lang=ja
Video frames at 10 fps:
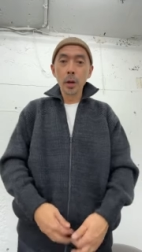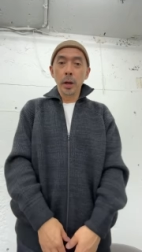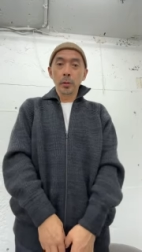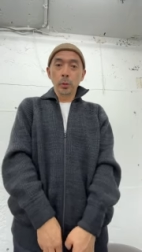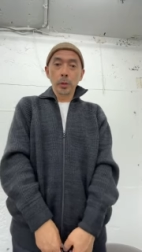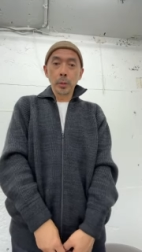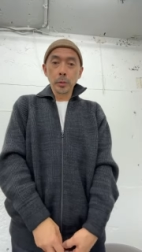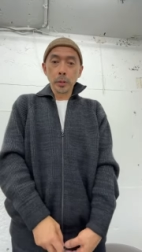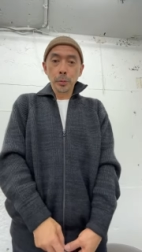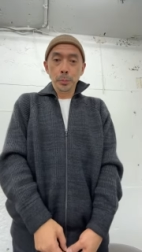えー、とこの
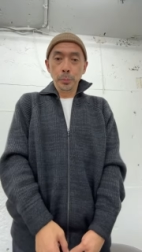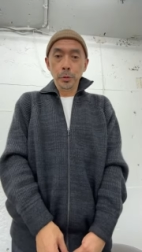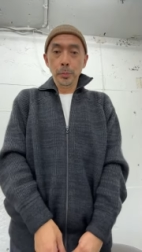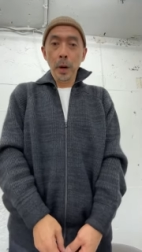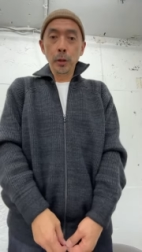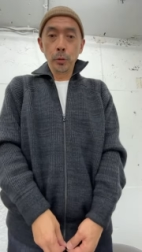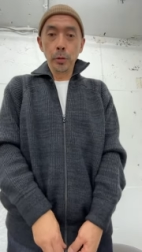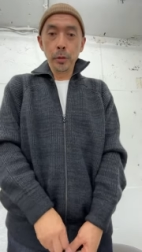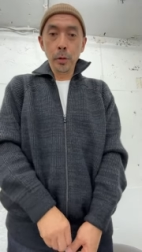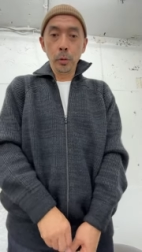ダブルジップバージョン
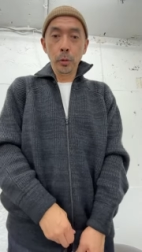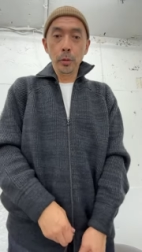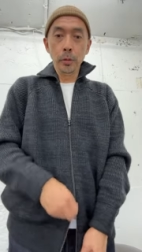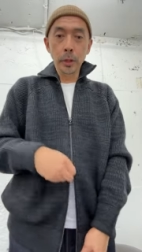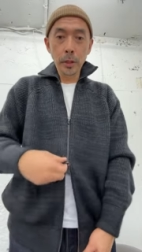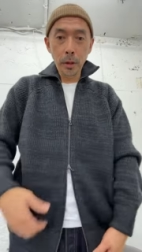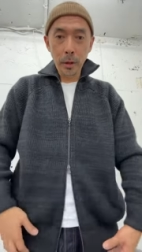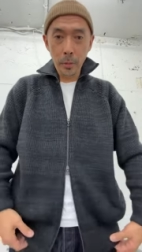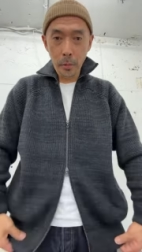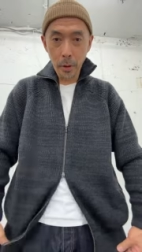ですね、この下
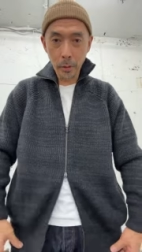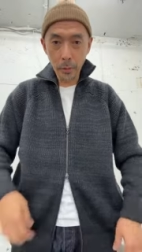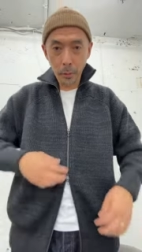からも開く、